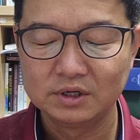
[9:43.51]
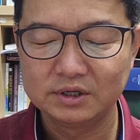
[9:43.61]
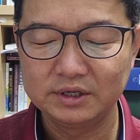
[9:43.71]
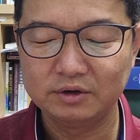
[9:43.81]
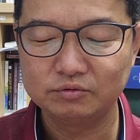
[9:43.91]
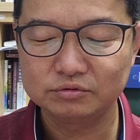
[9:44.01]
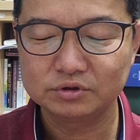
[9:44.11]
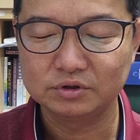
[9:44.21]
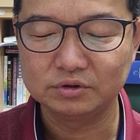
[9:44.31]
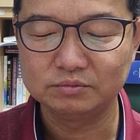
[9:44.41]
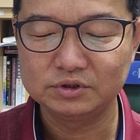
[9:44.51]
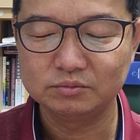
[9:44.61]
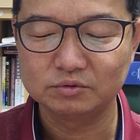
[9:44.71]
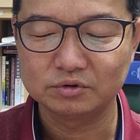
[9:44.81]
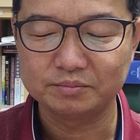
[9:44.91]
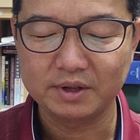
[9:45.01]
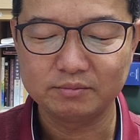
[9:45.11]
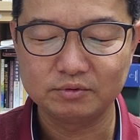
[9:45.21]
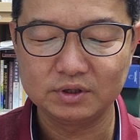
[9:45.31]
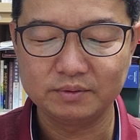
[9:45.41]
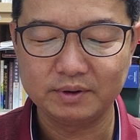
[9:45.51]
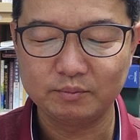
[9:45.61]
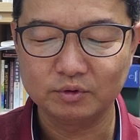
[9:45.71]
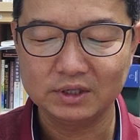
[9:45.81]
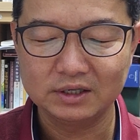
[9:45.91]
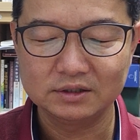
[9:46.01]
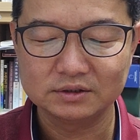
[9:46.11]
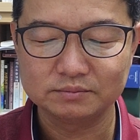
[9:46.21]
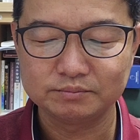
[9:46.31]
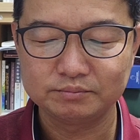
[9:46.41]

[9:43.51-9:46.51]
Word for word: 그의 후손은 음식물을 배불리 못할 것